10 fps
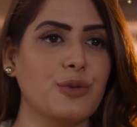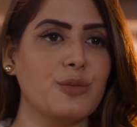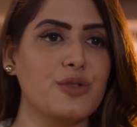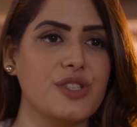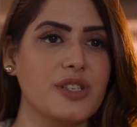
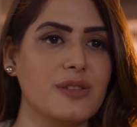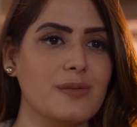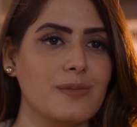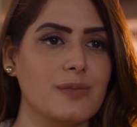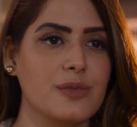वो मुझे
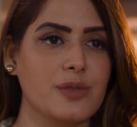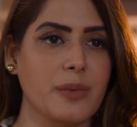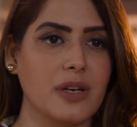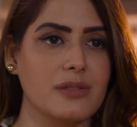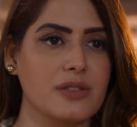
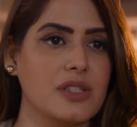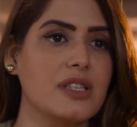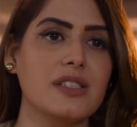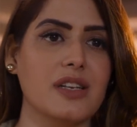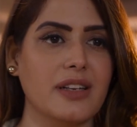सुबह
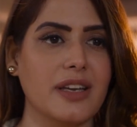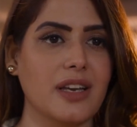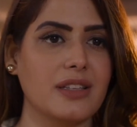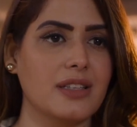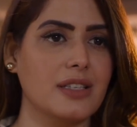जल्दी जागने
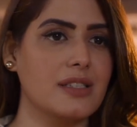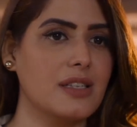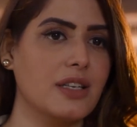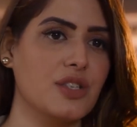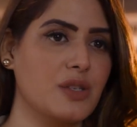की आदत है
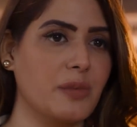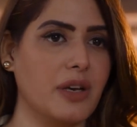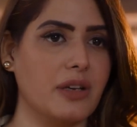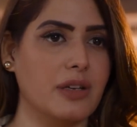इसीलिए किचन में आ